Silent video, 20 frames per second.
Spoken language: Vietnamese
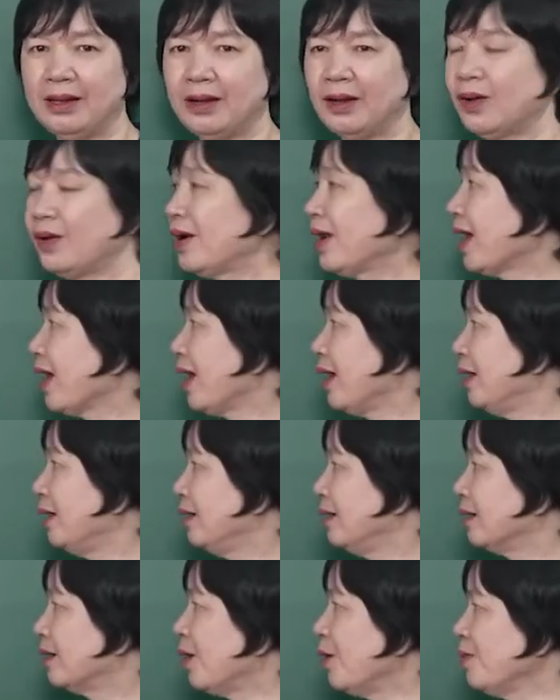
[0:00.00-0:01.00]
Đó là
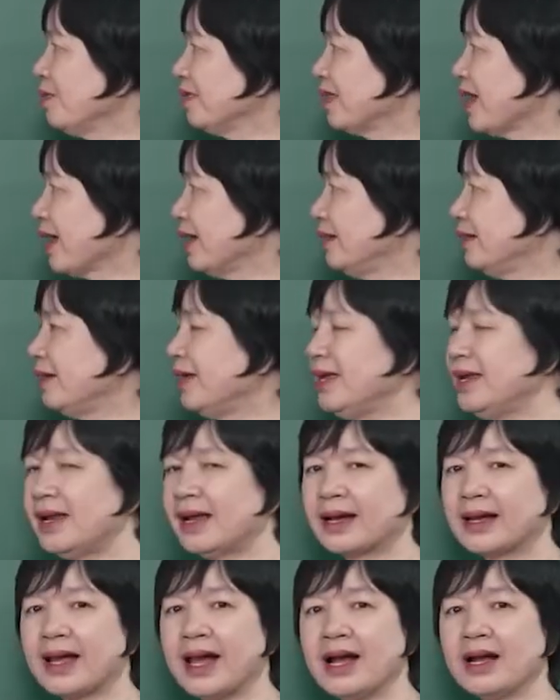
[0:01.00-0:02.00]
không gian ở đây
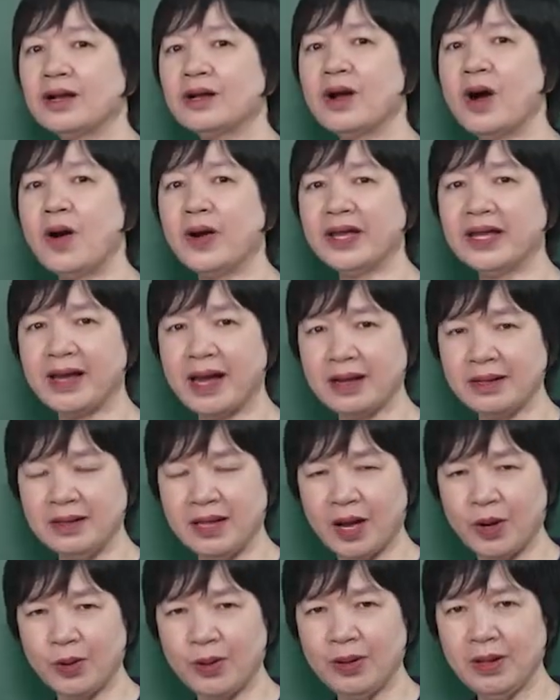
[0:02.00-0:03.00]
là các cõi khác
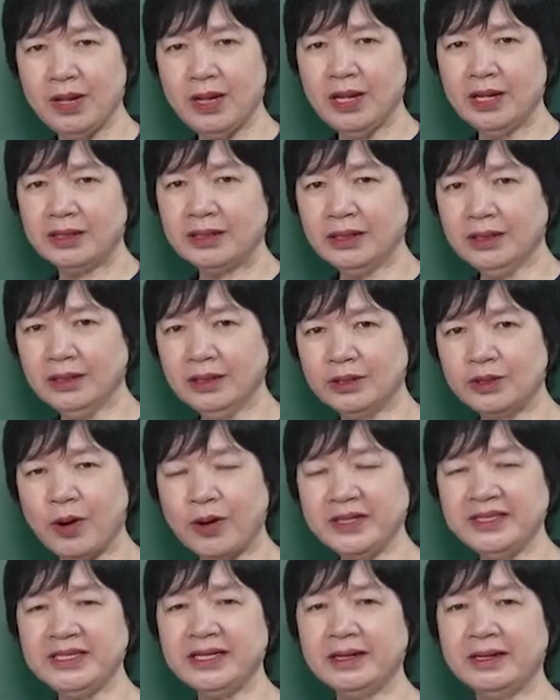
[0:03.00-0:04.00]
nhau, từ
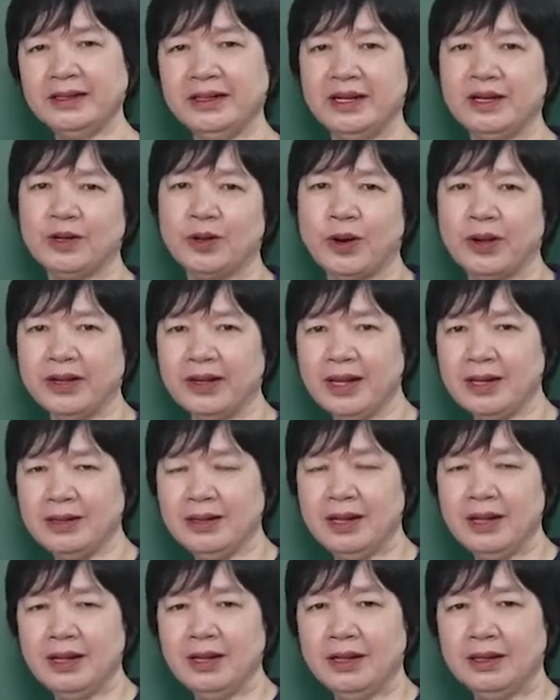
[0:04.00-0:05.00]
cõi trời đến cõi đất,
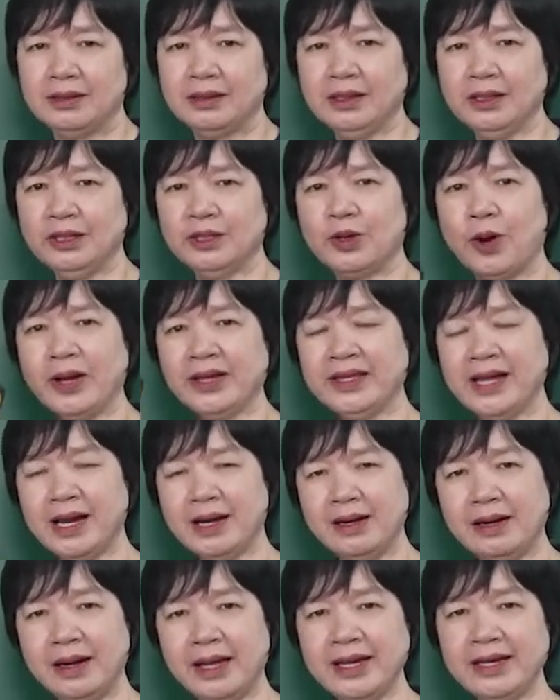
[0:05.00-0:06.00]
từ cõi
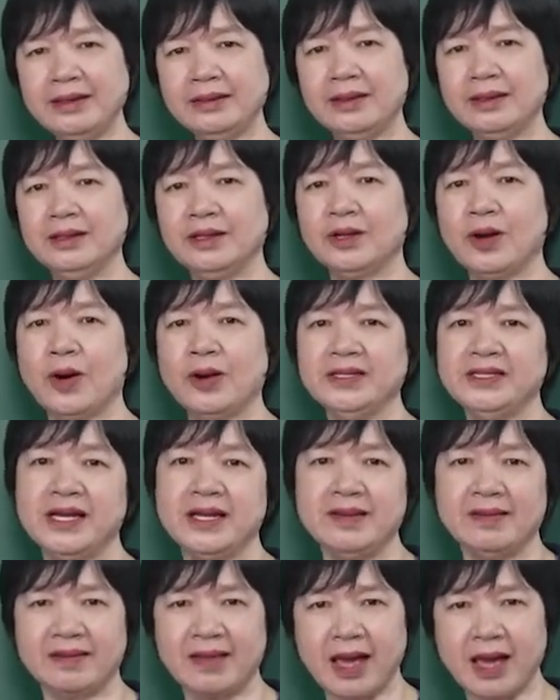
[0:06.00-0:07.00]
thần linh tới cõi
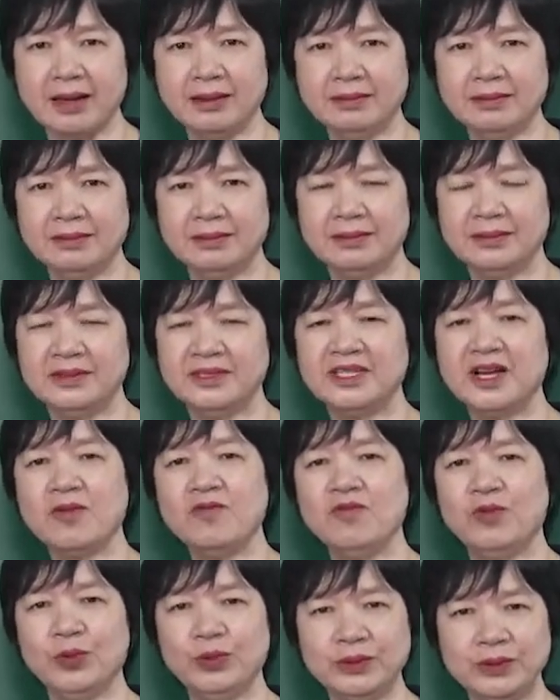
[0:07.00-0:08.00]
trần gian
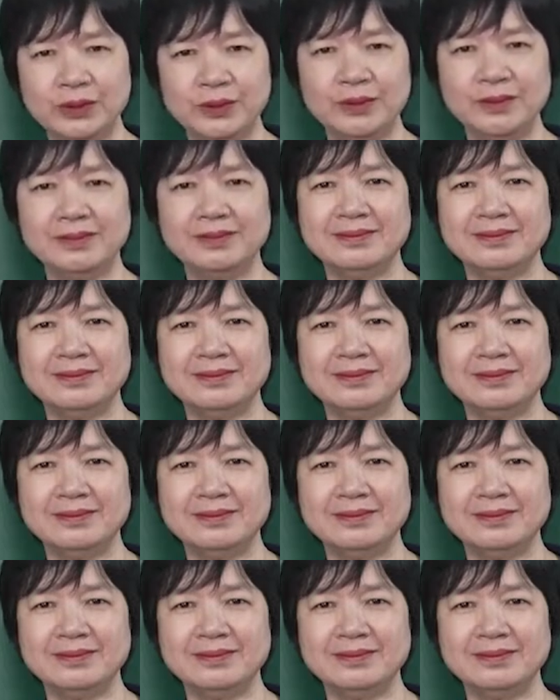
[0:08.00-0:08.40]
trong vũ trụ.